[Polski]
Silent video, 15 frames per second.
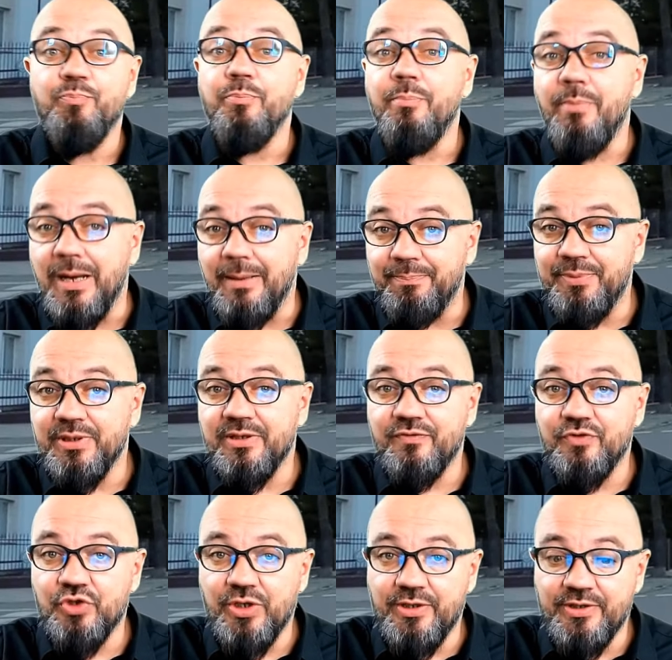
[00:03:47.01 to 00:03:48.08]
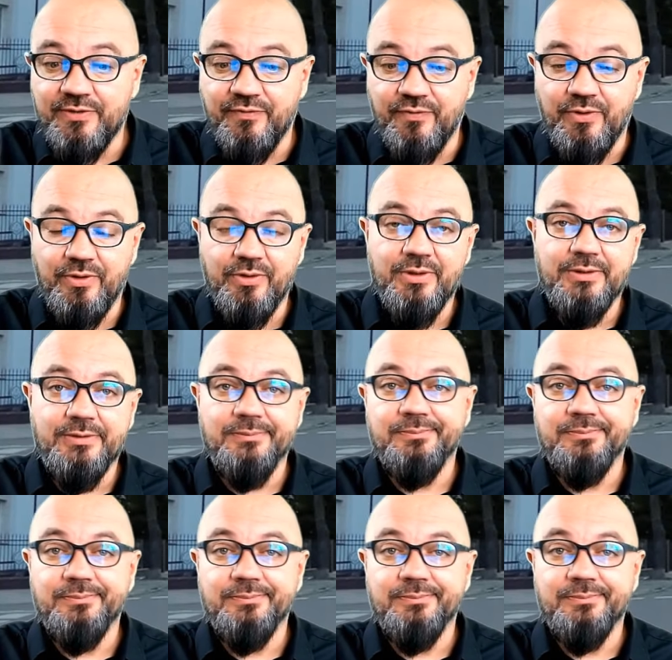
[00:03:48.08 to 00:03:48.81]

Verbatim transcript: ma pierwszeństwo.